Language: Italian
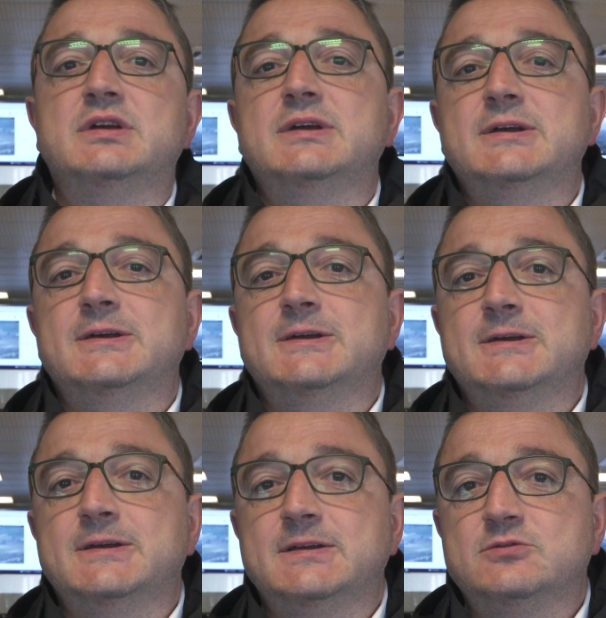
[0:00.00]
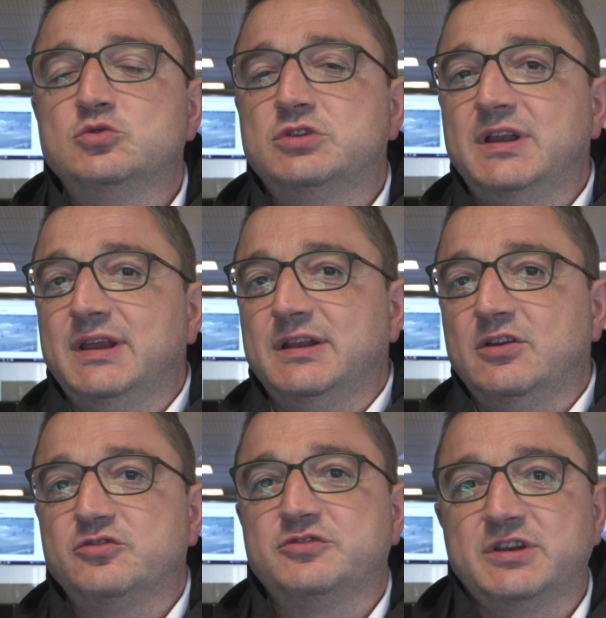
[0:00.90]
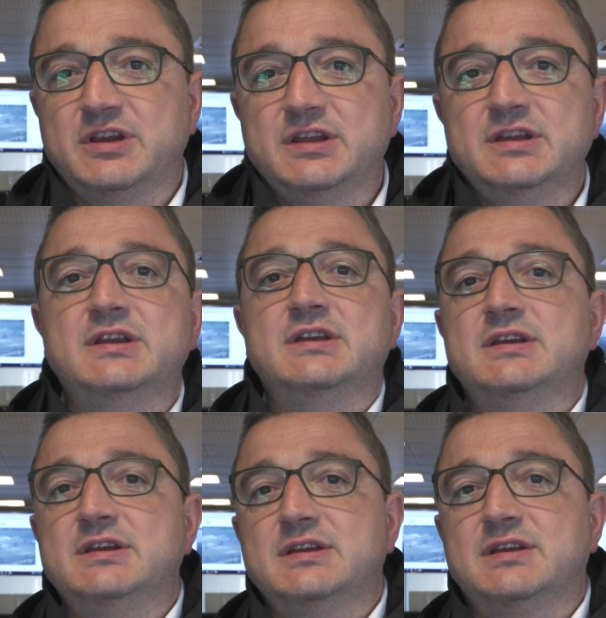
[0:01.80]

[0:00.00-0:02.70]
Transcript: eh, tutte le nostre eh,